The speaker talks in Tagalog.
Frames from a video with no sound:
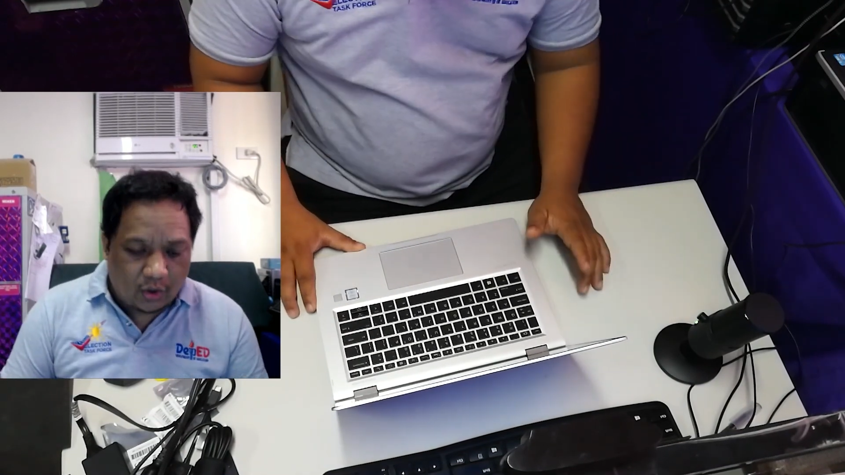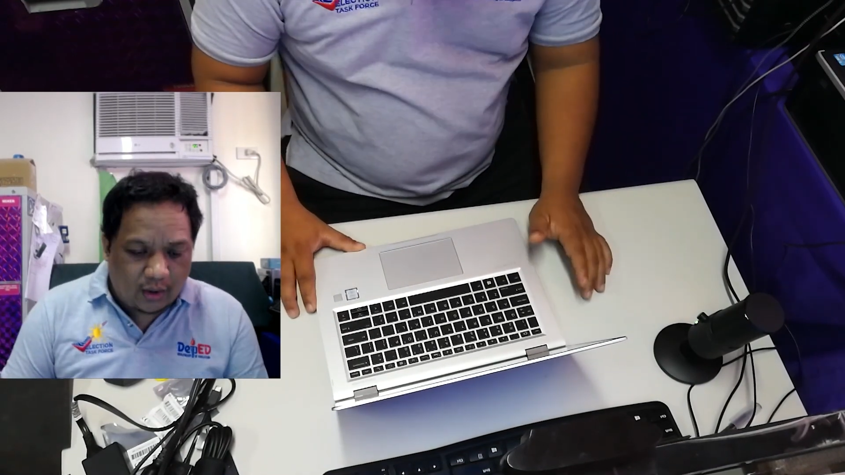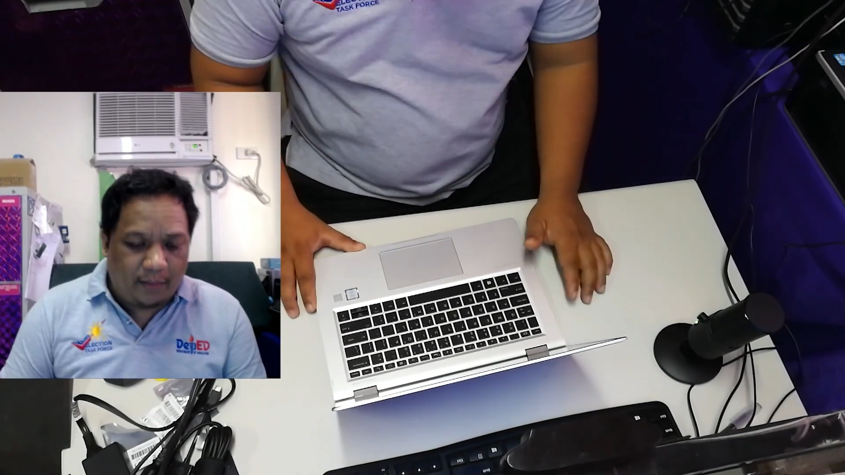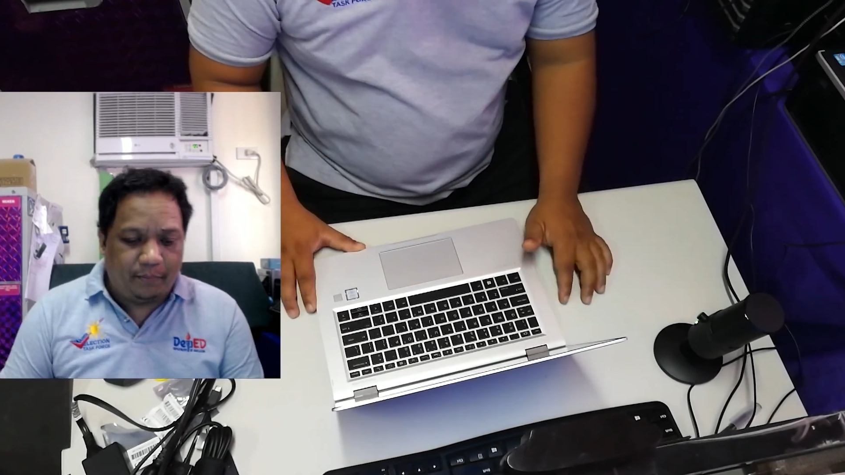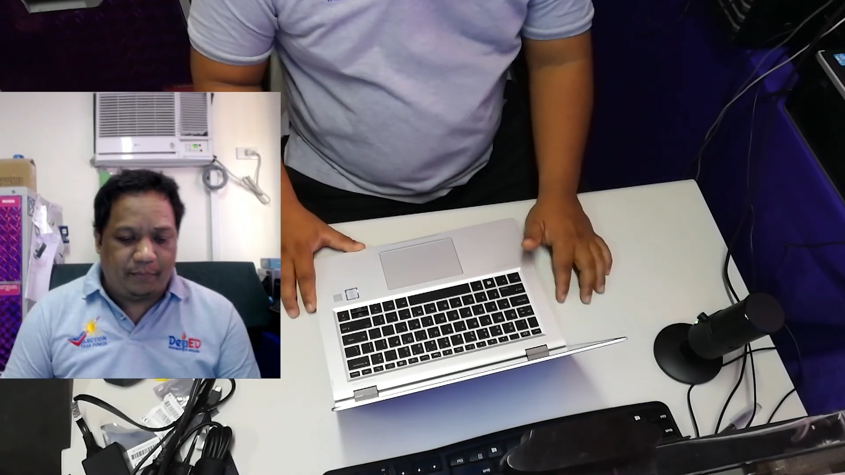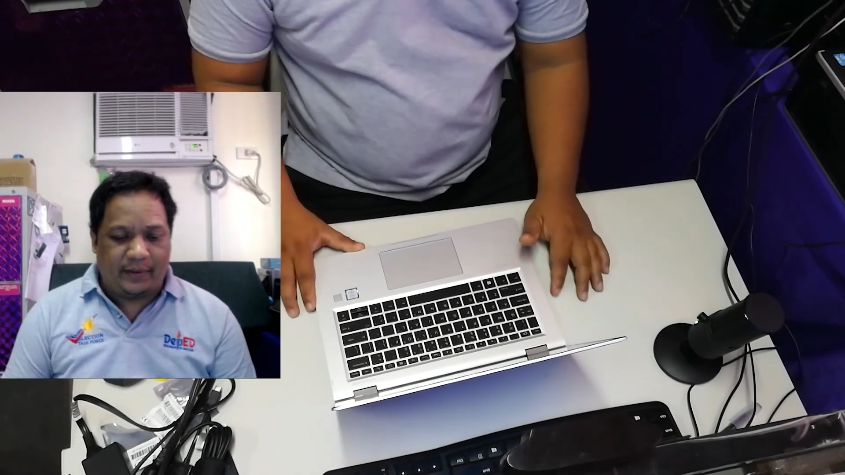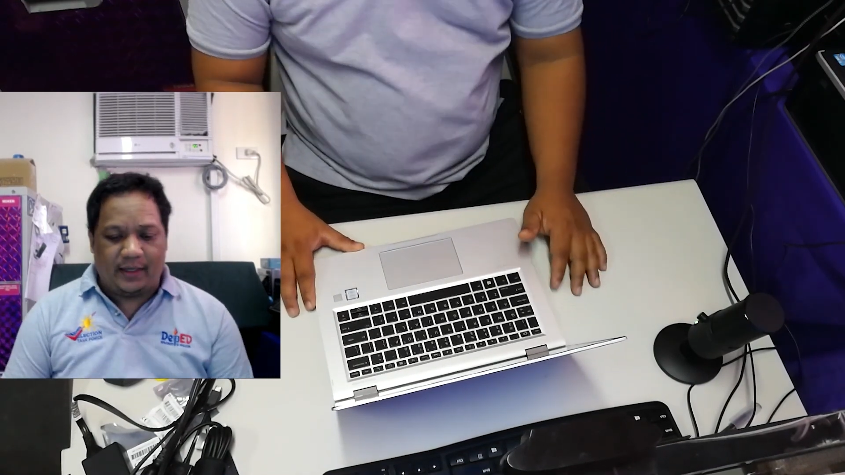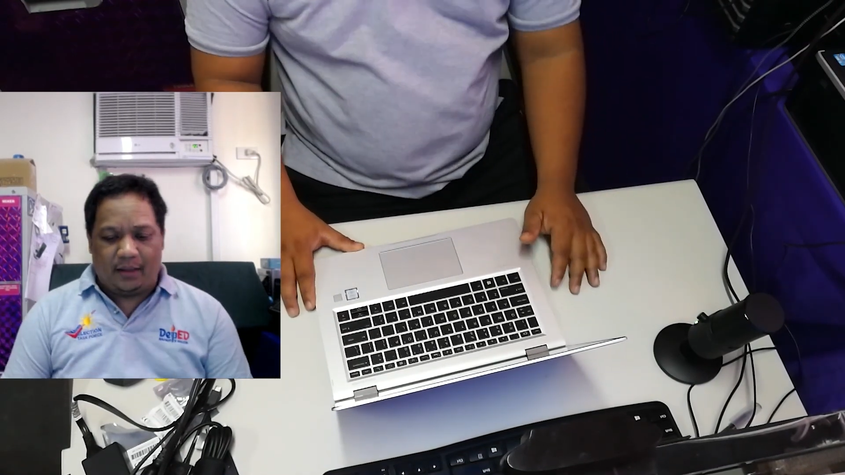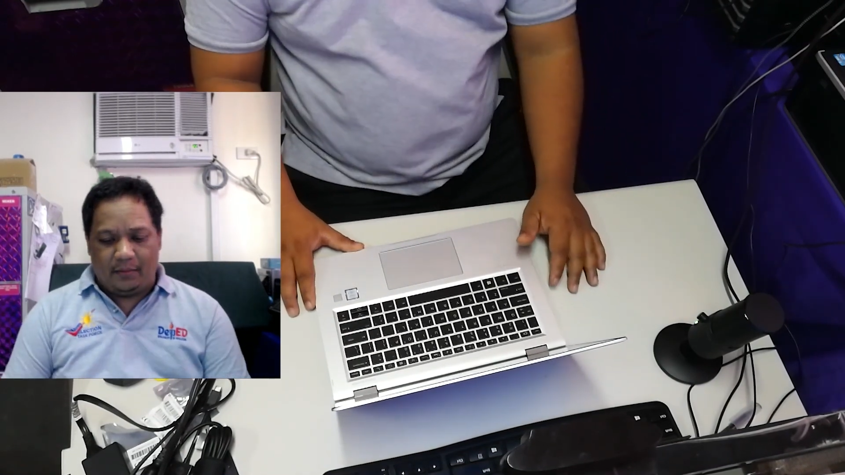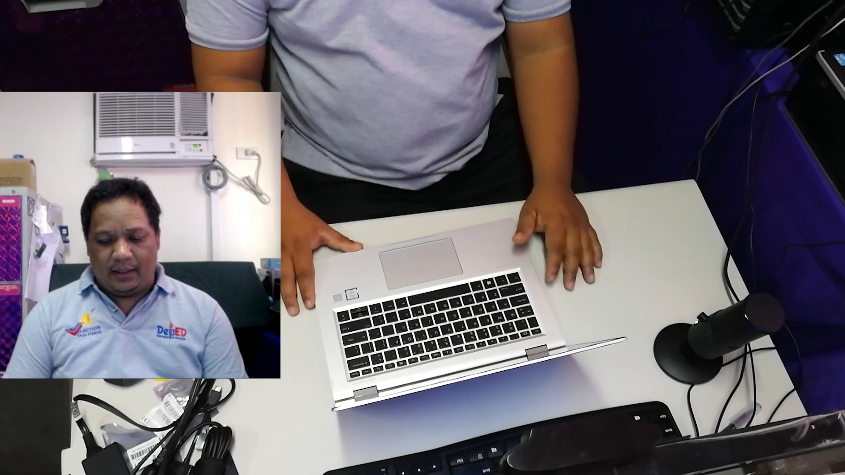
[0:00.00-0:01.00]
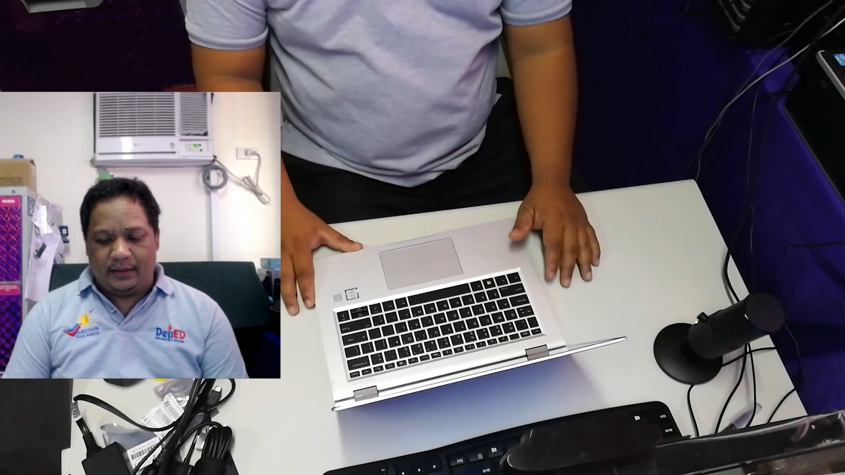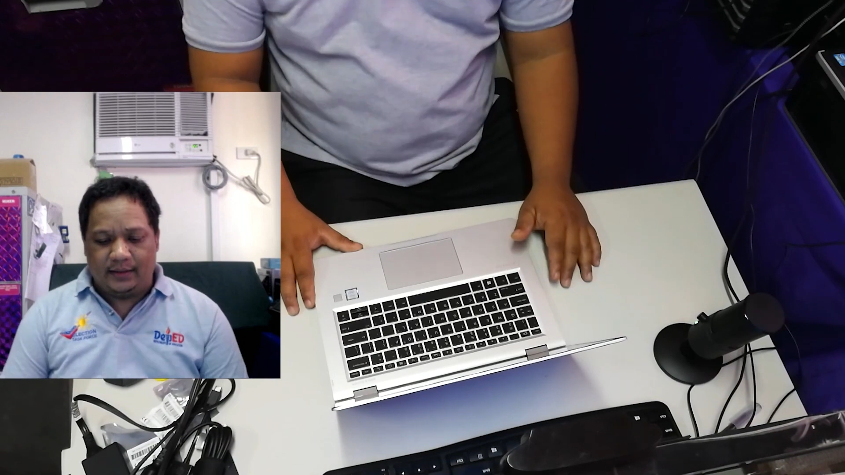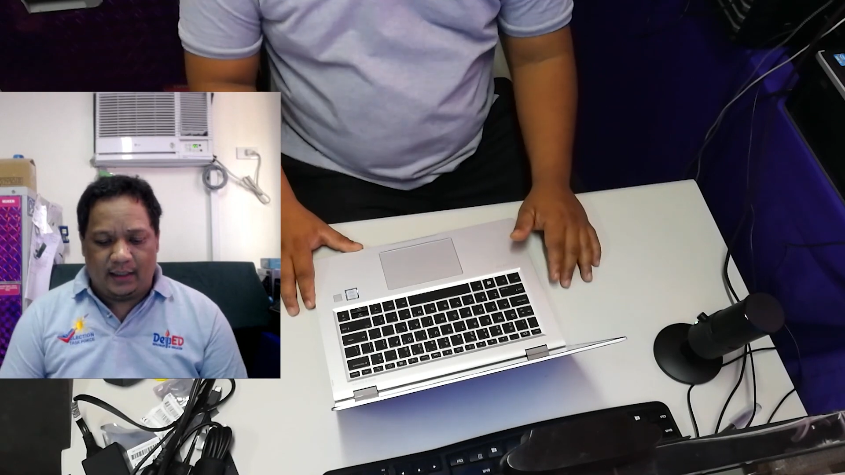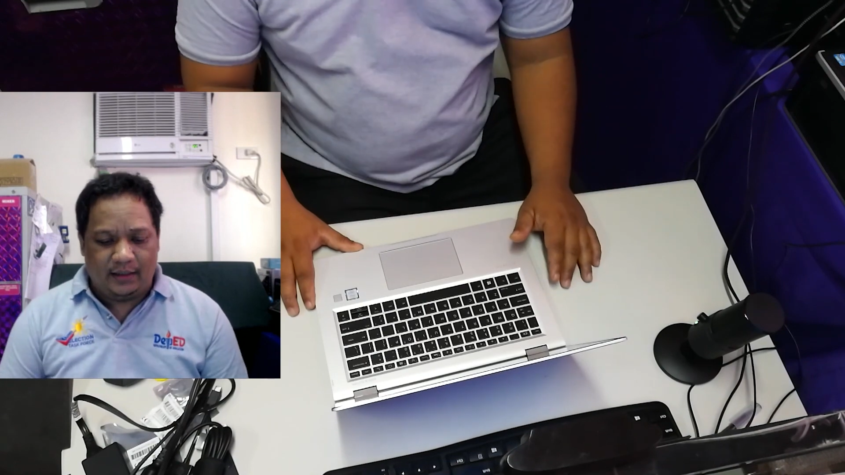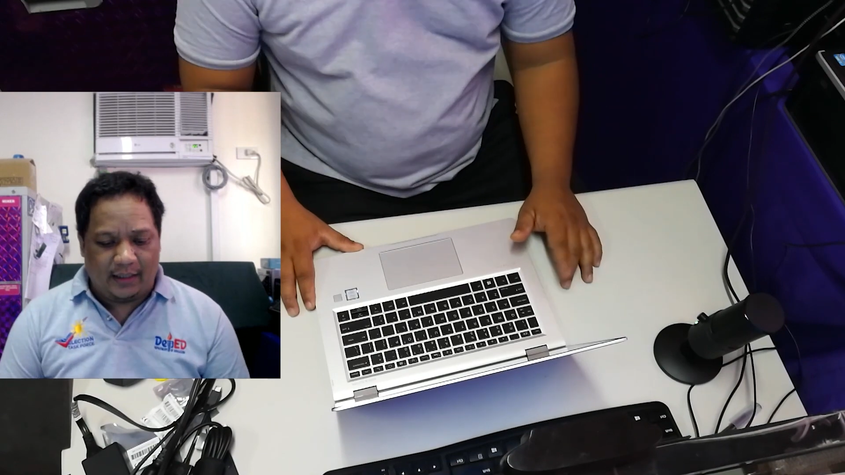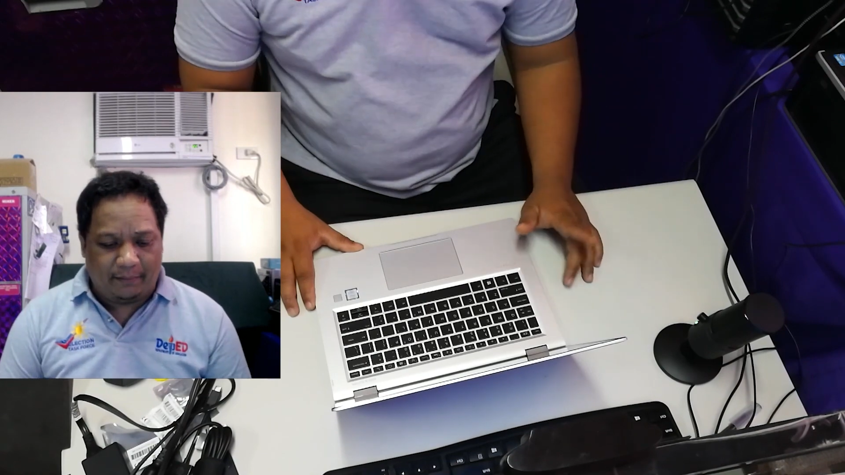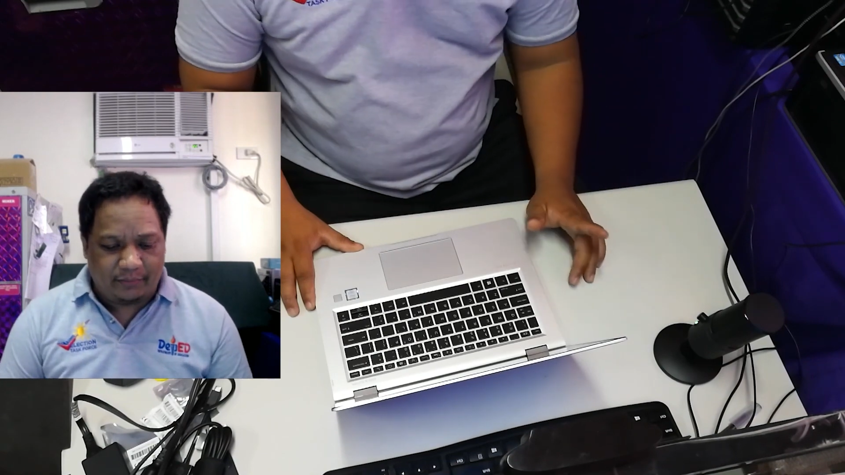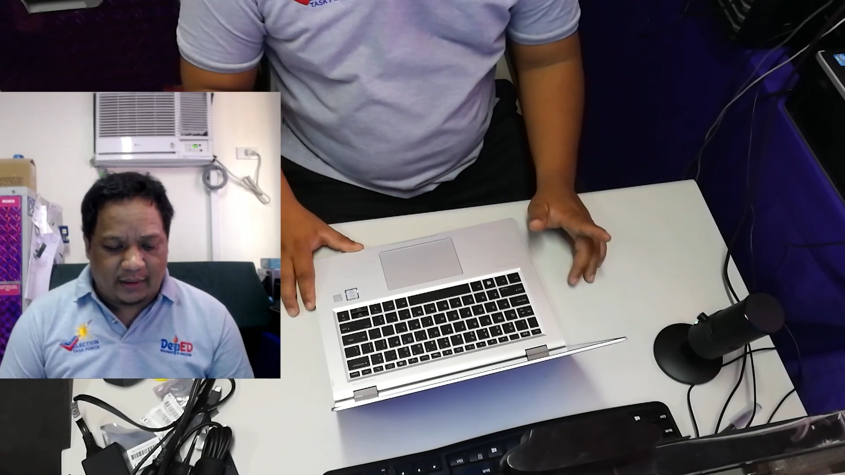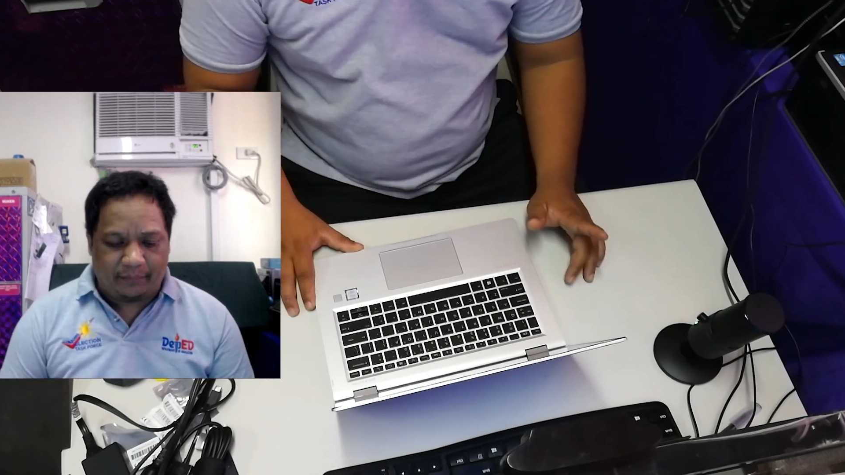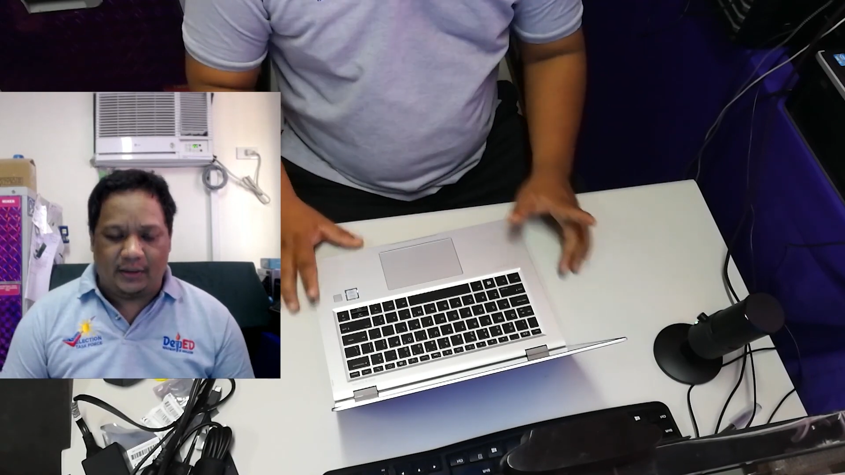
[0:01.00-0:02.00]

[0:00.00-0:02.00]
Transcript: ang pinakamagandang laptop